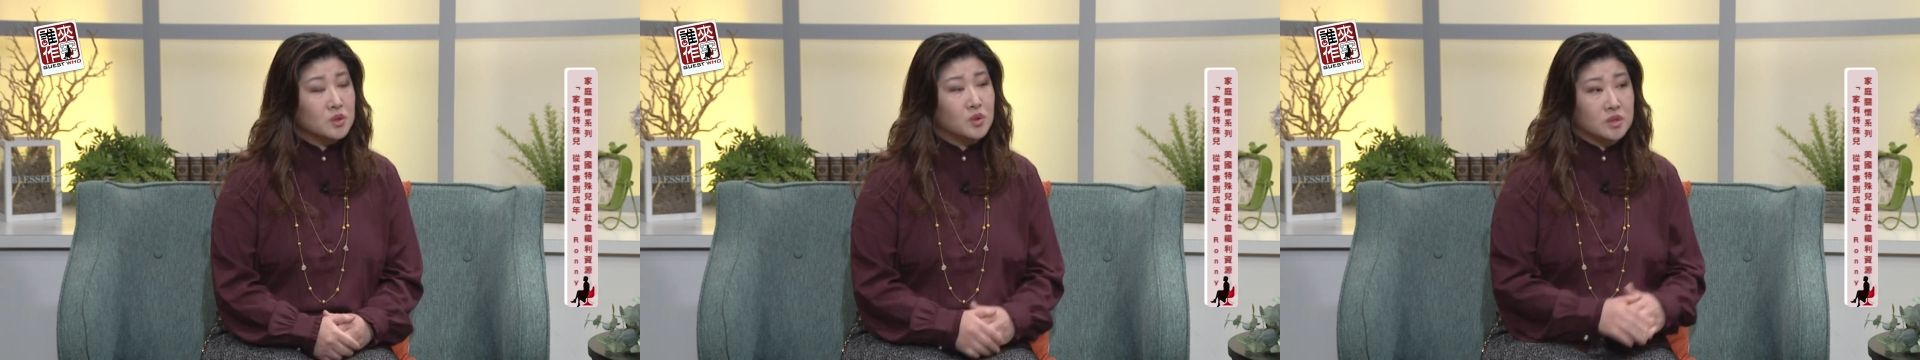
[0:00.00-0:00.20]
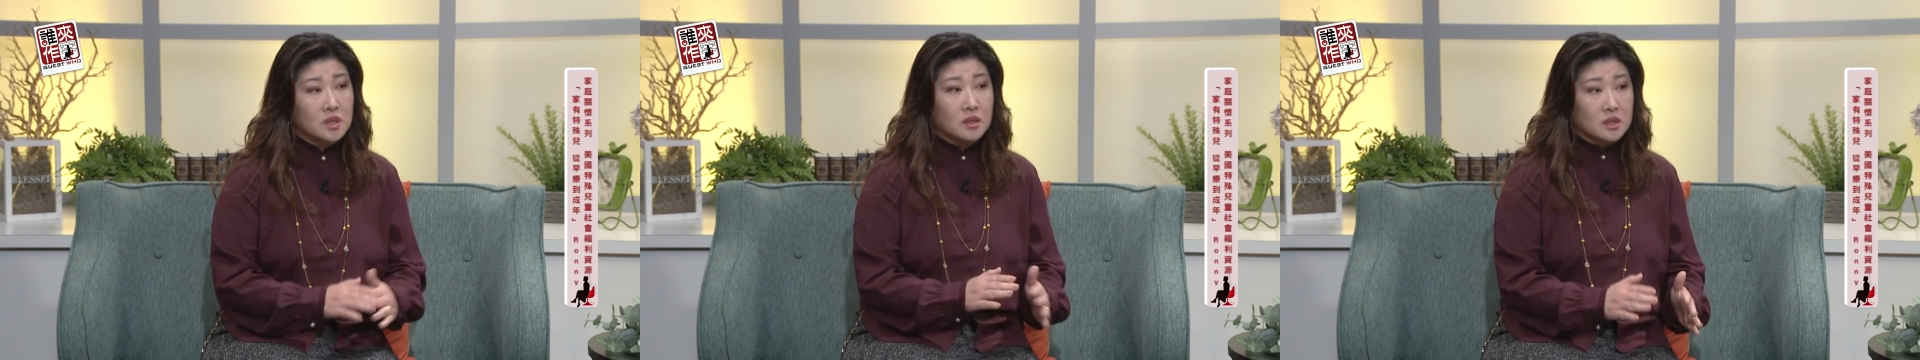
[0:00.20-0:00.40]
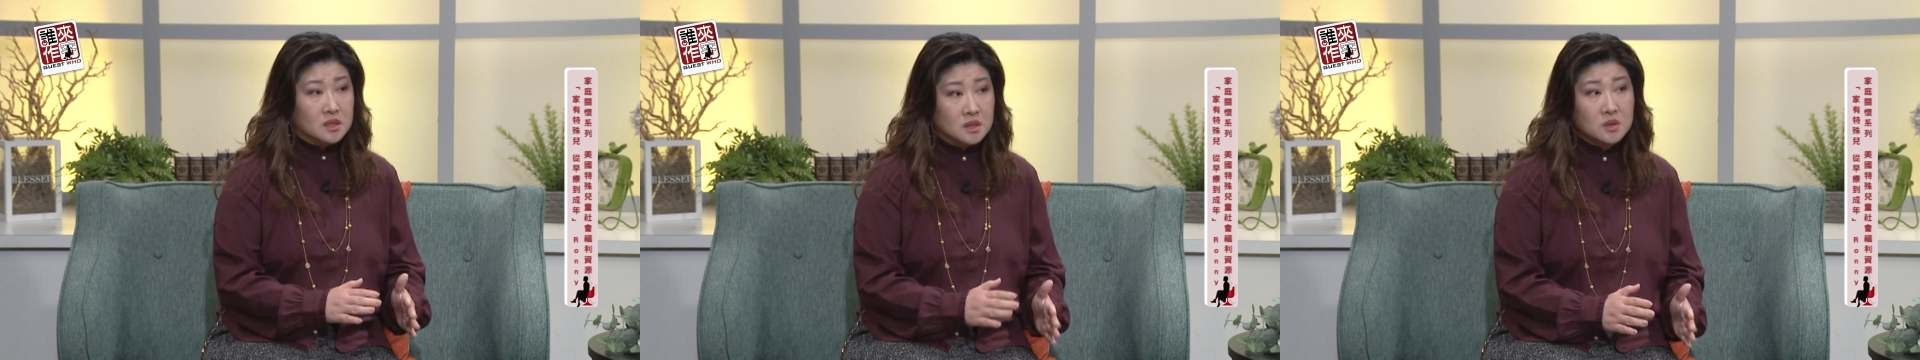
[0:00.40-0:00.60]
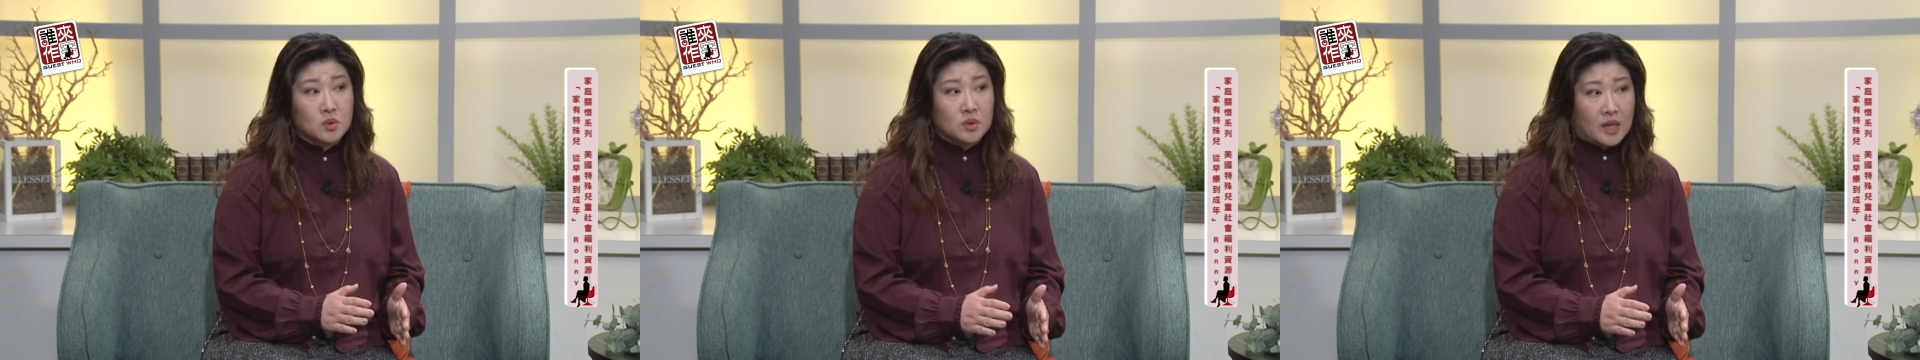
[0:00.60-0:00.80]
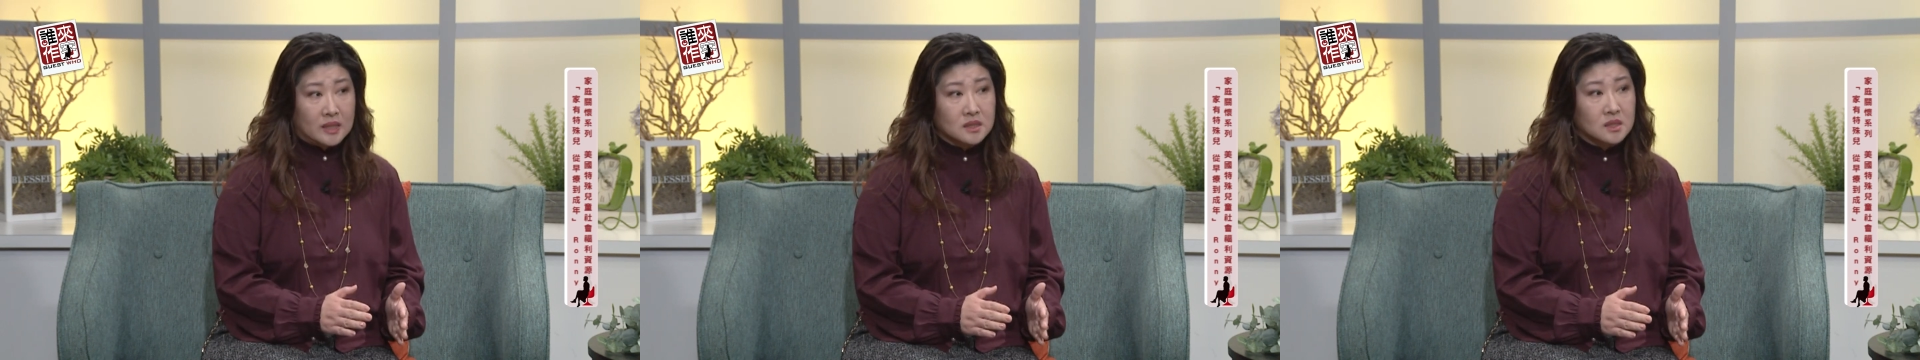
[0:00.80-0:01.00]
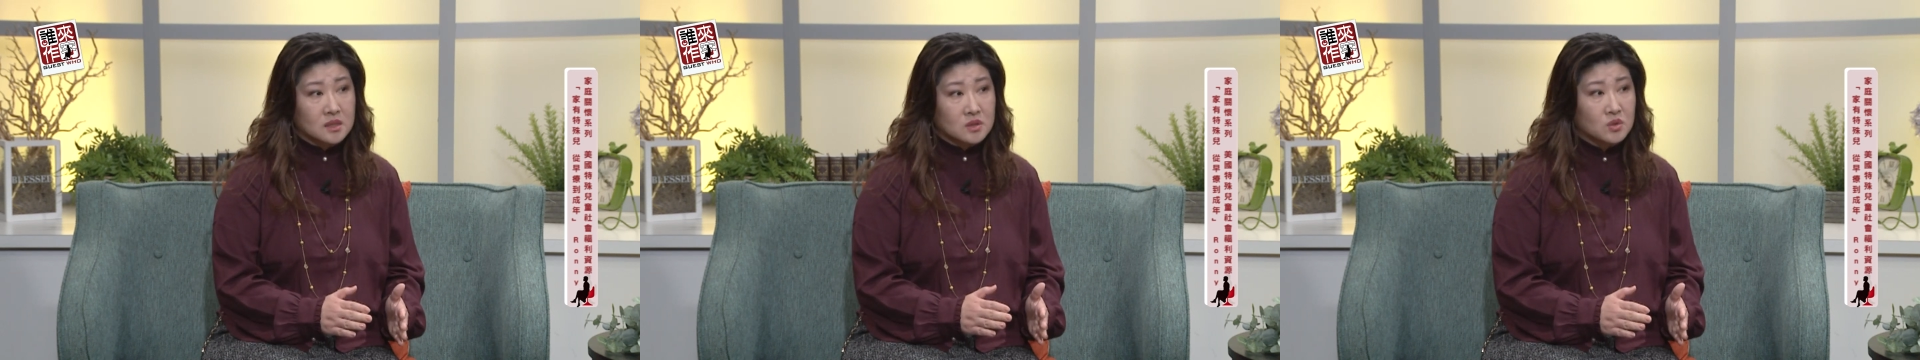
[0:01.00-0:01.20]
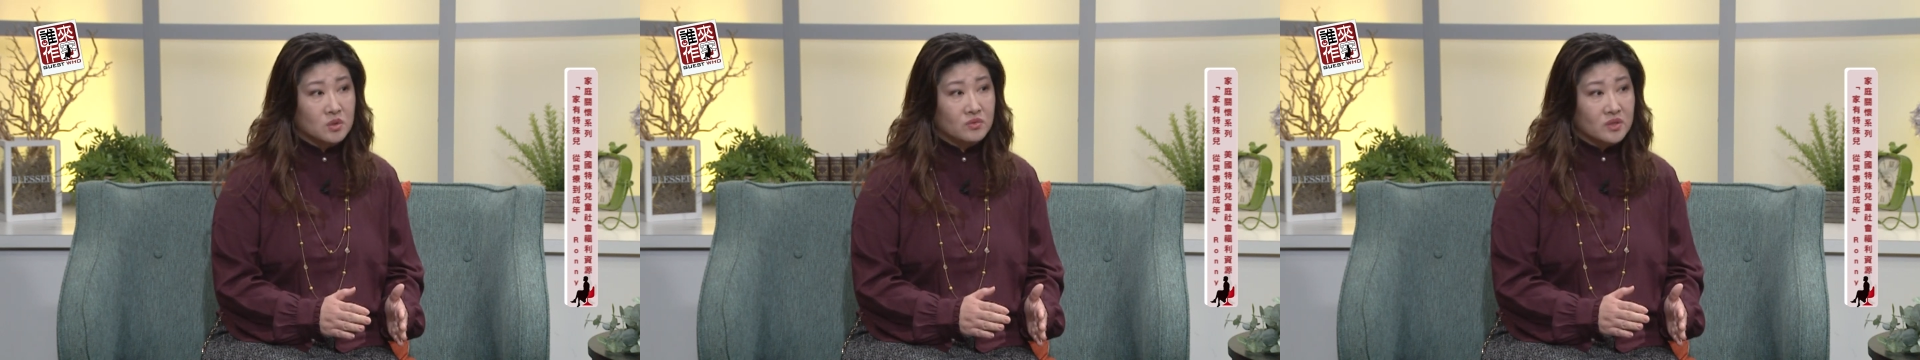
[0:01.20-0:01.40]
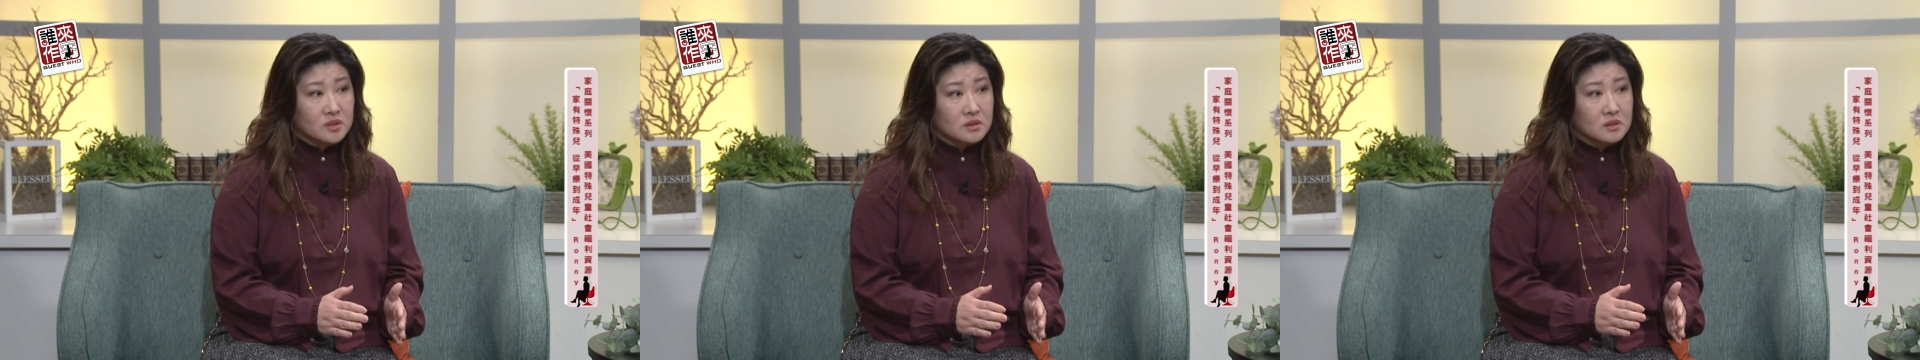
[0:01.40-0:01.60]
学校已经有哪一些
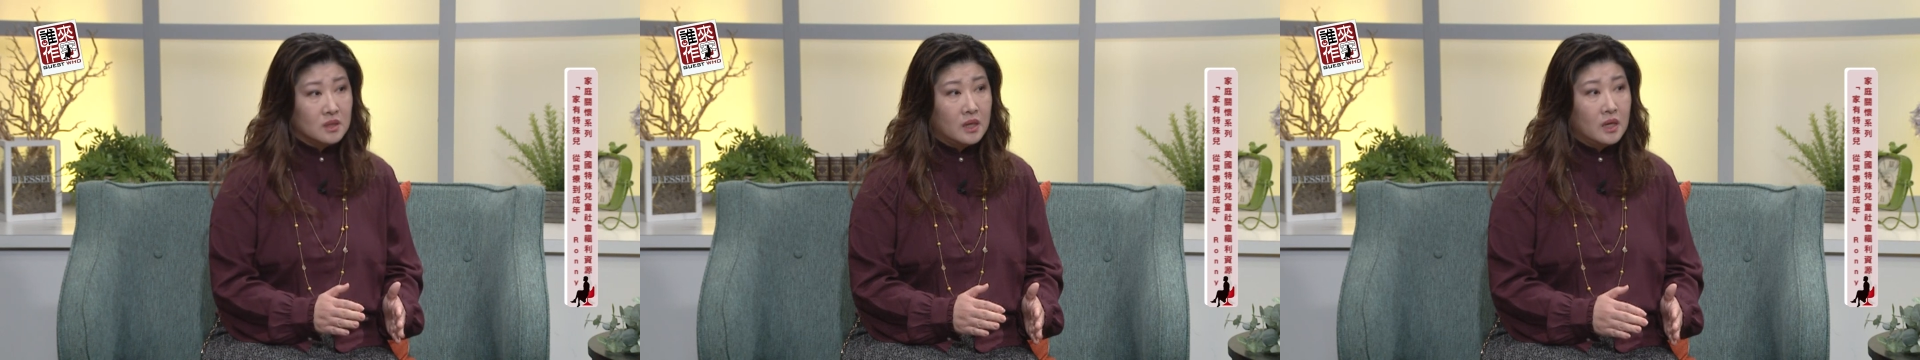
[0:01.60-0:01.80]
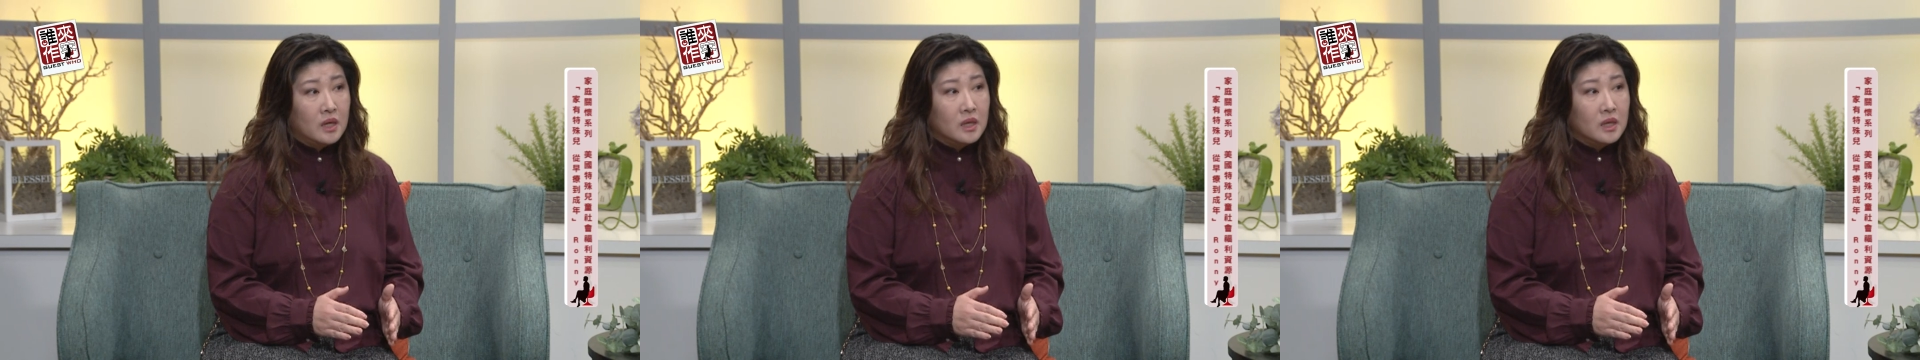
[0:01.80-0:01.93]
service。